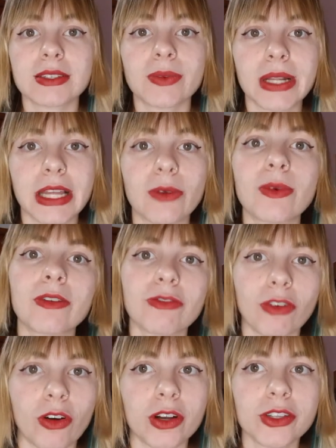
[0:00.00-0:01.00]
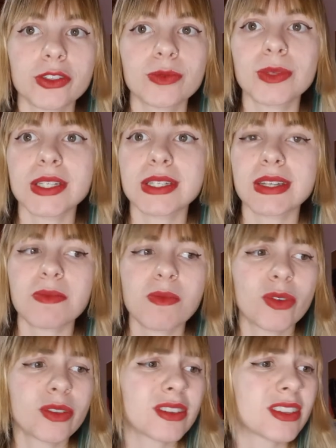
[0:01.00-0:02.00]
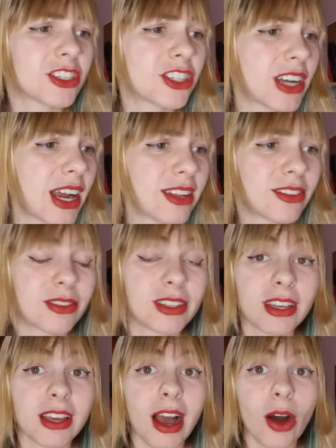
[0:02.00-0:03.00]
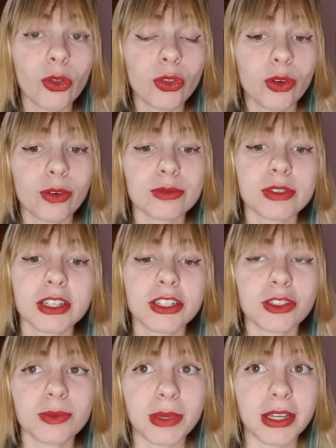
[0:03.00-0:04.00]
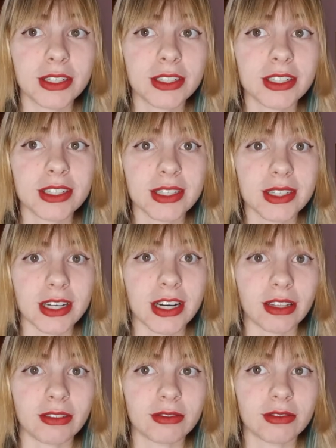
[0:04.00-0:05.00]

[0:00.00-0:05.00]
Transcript: o elenco é forte, mas é muito exagerado e autoconscientemente estranho.